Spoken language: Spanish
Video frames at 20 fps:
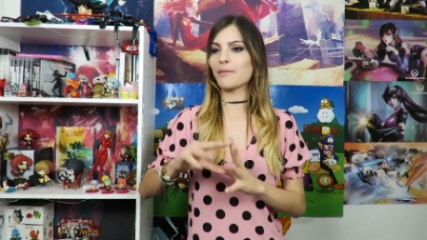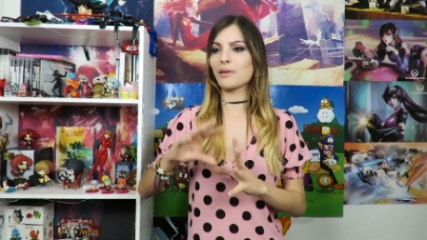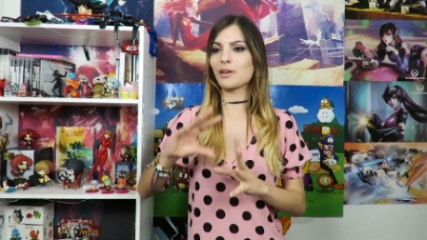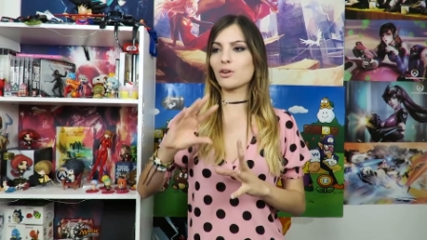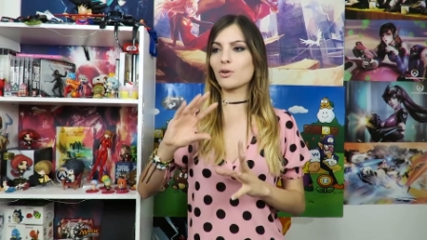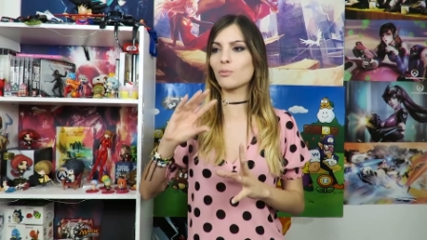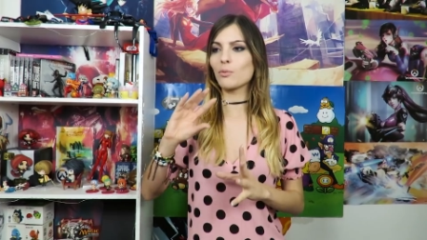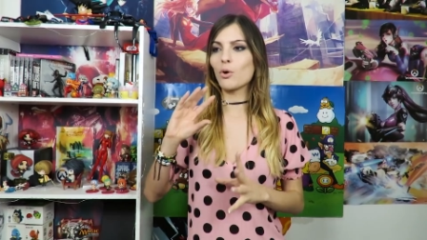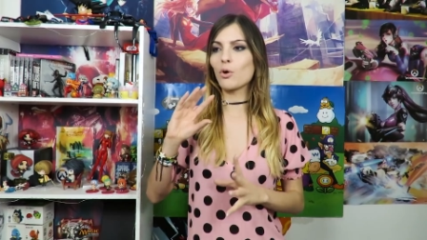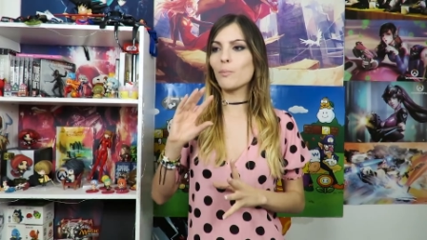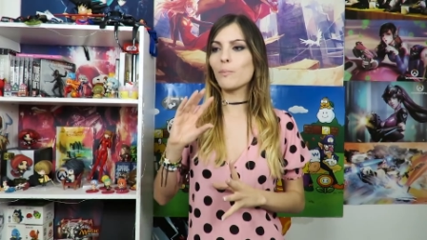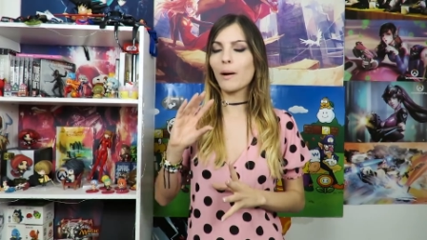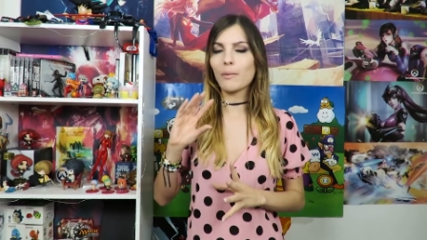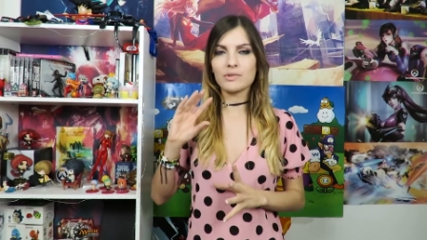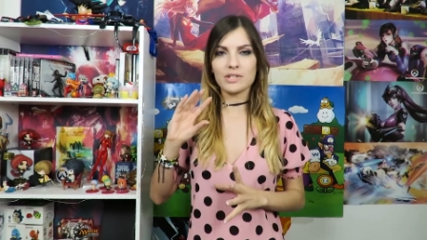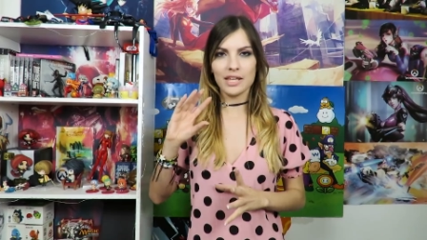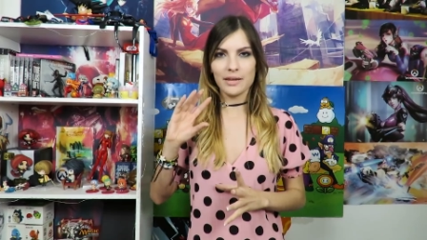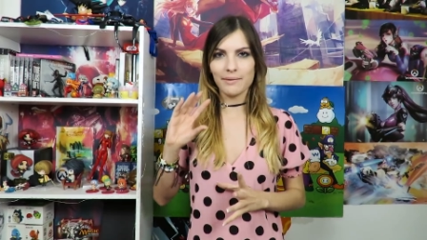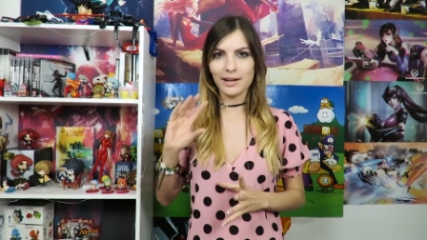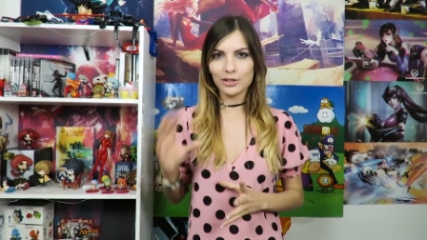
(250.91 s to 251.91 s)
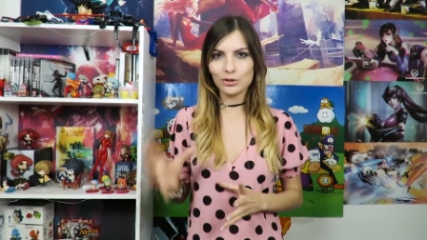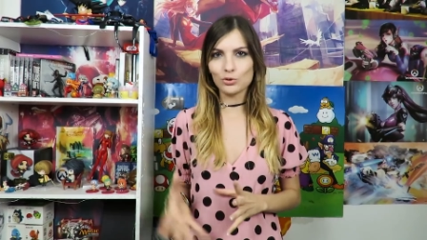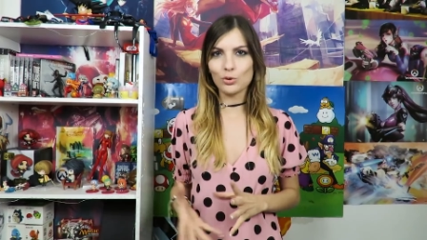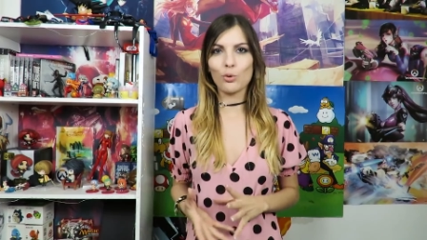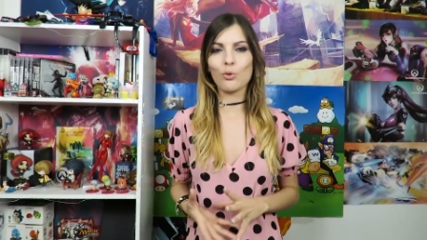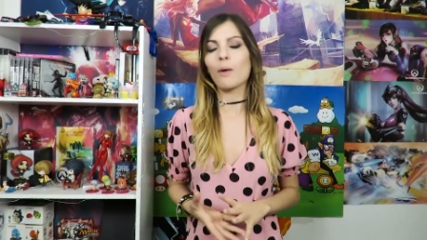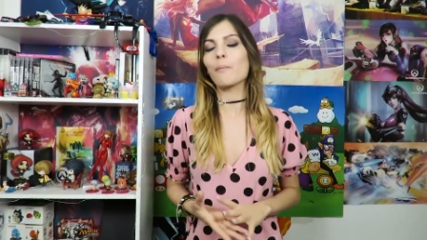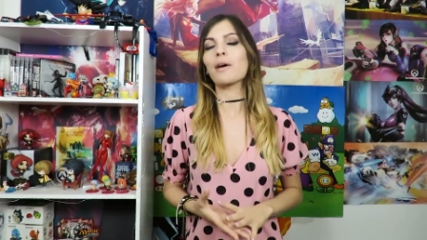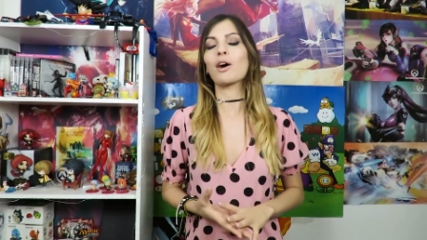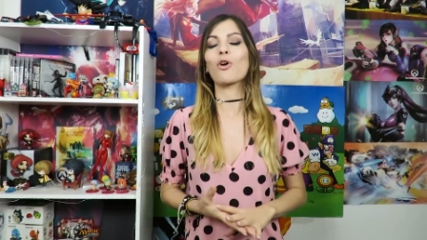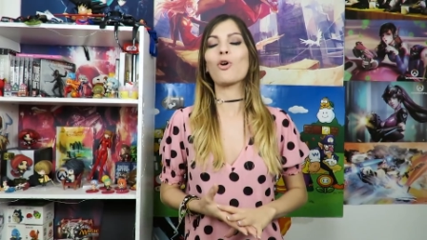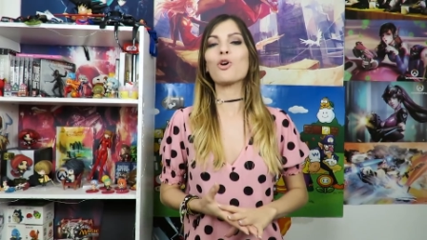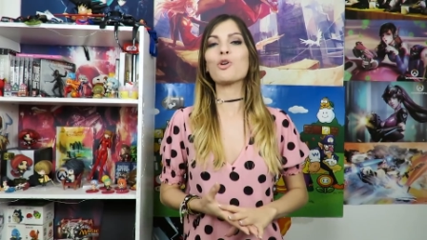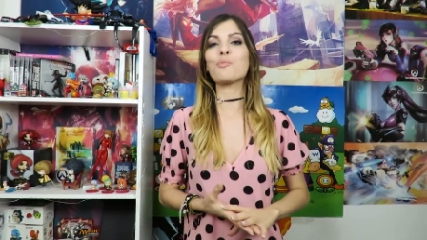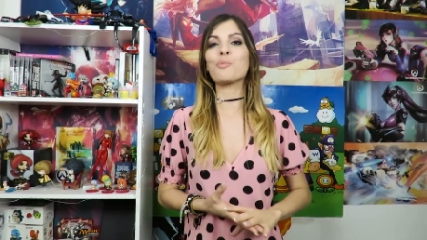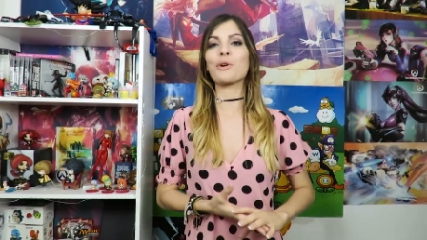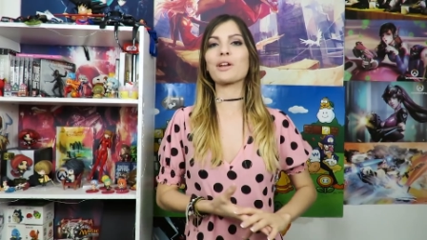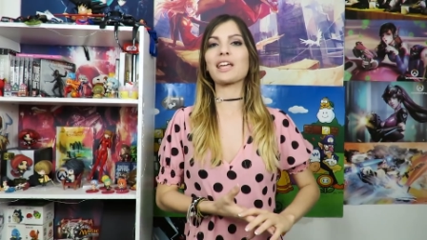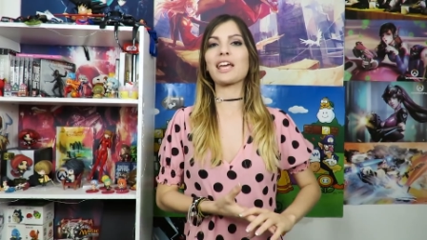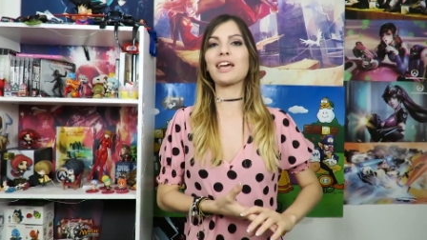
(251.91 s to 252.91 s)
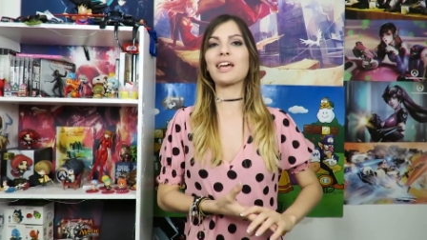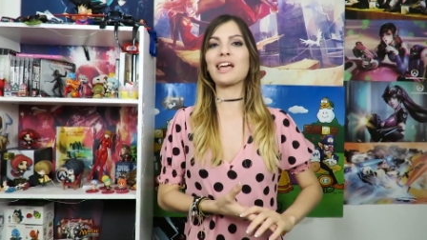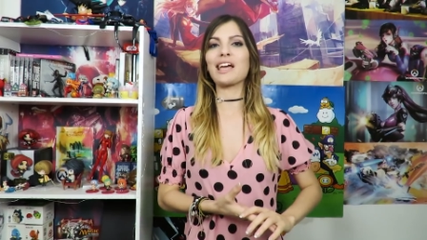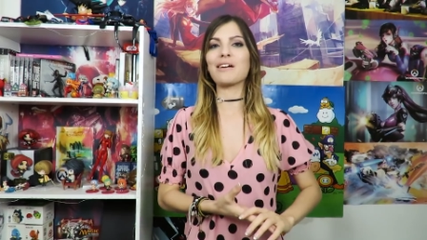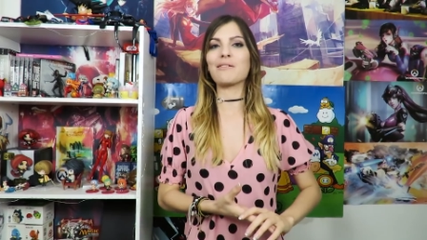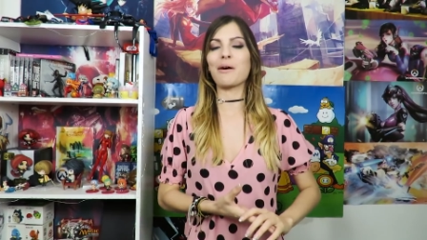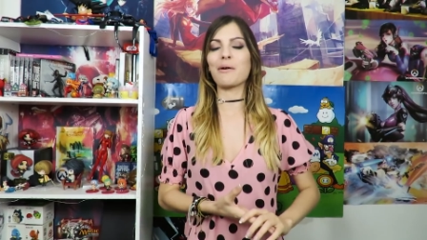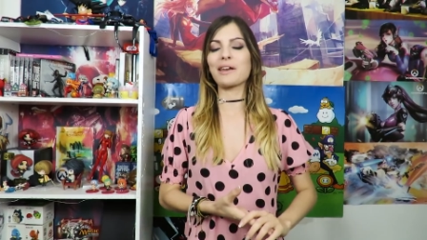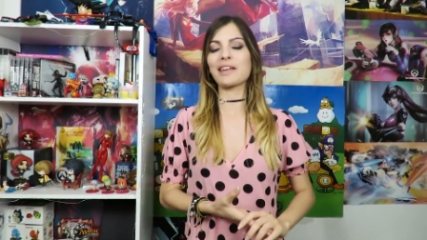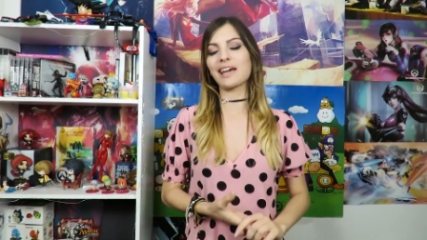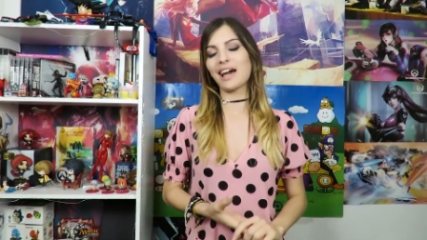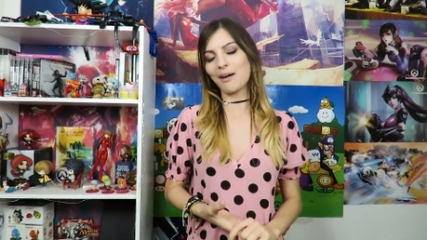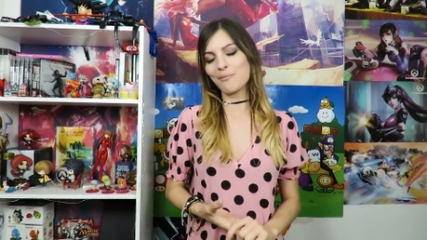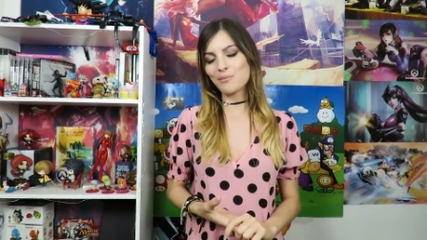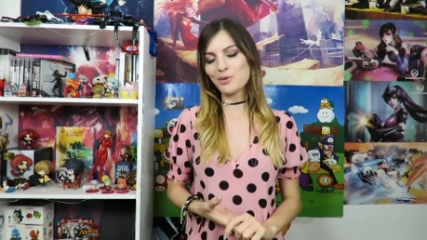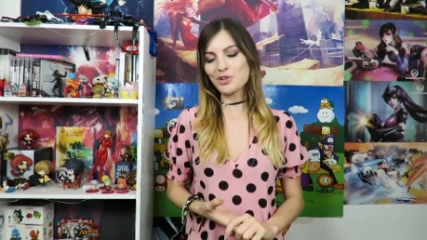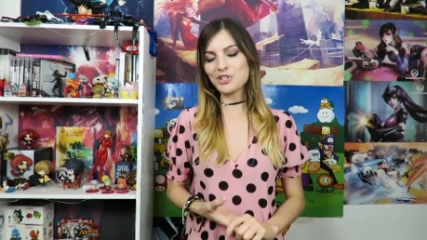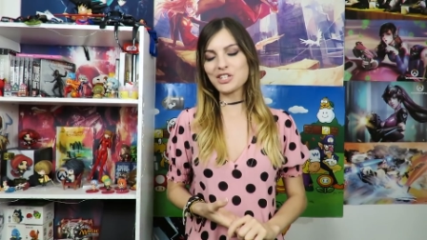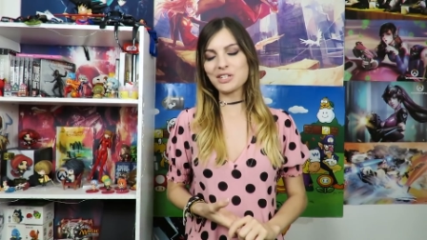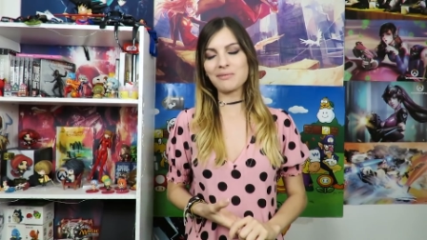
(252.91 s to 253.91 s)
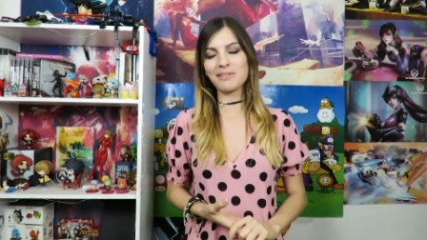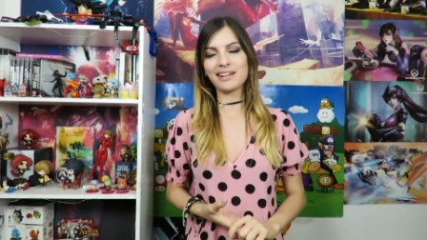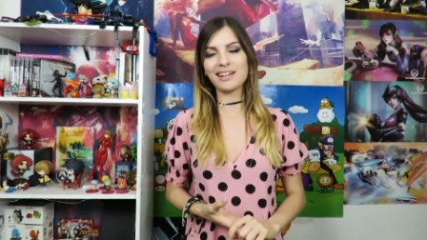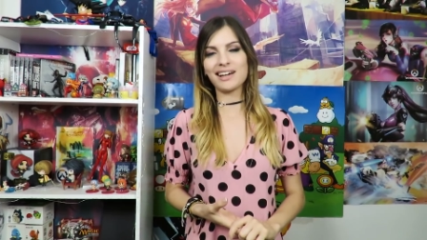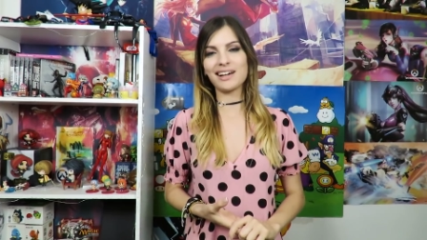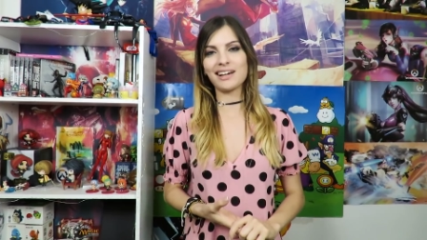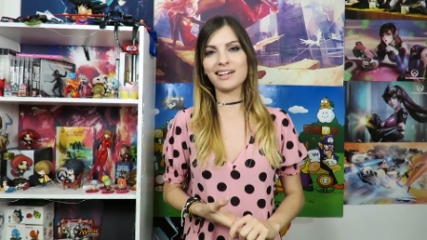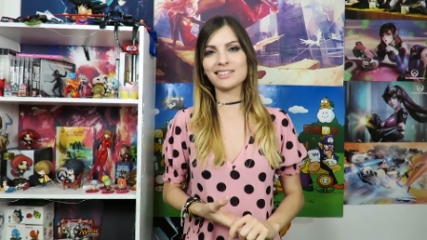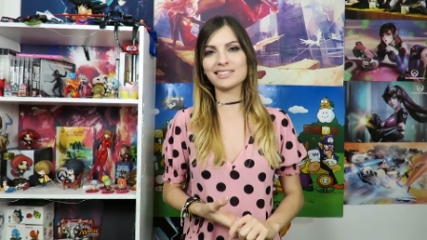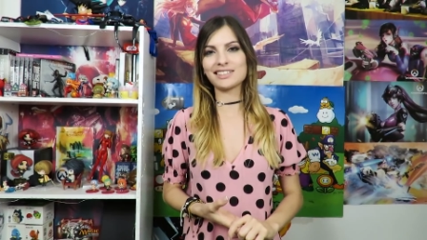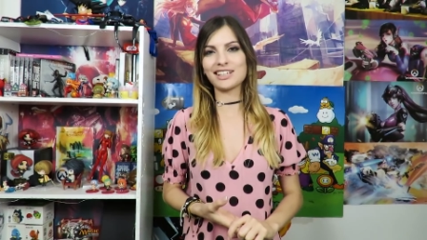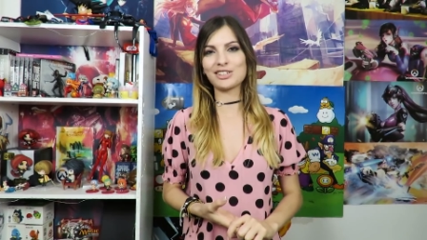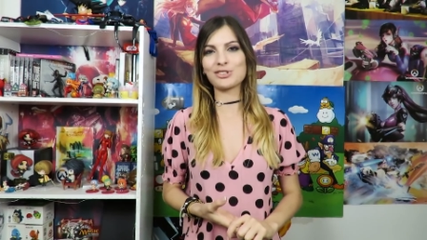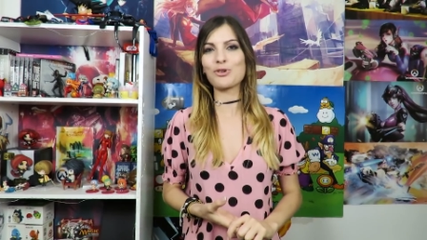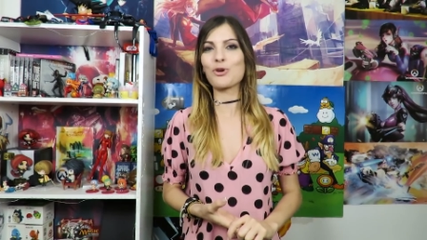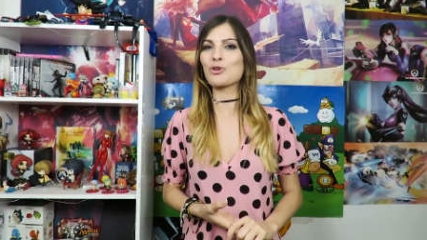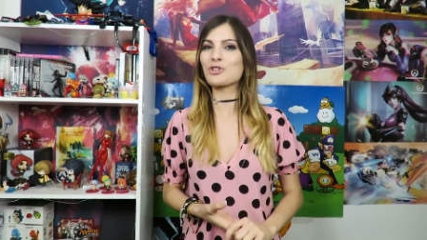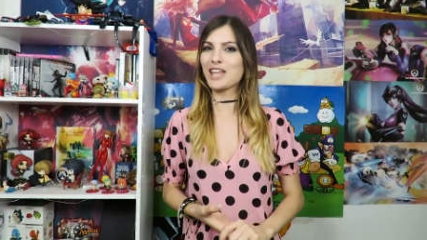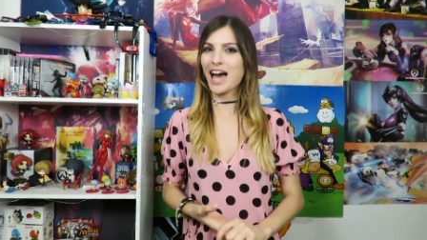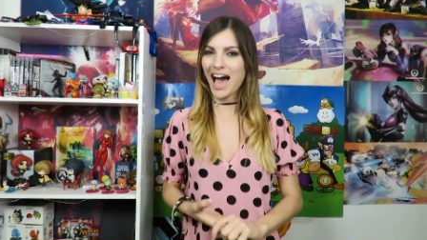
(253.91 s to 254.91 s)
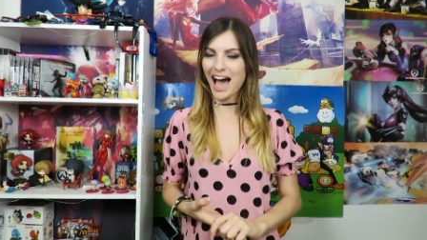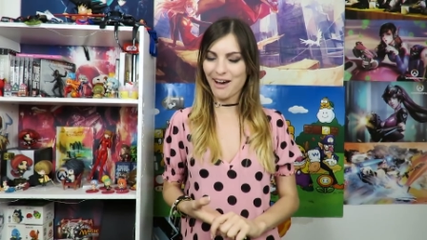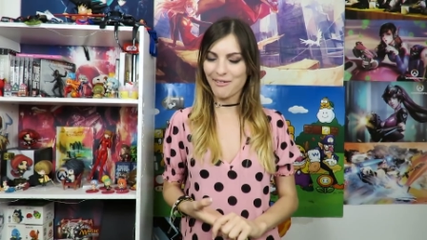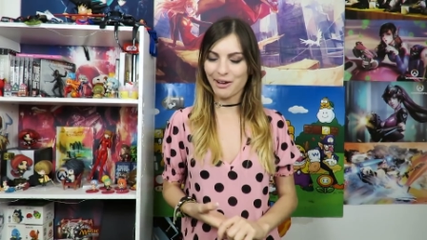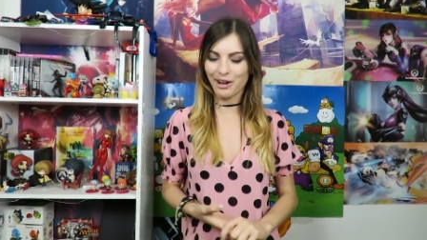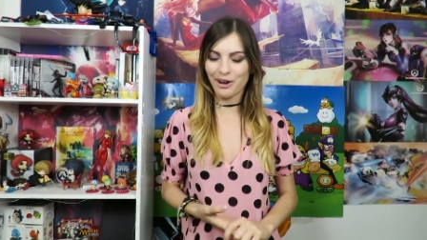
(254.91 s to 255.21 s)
ver cómo vamos a llevar todo a mejor, porque va a haber cambios y van a ser todos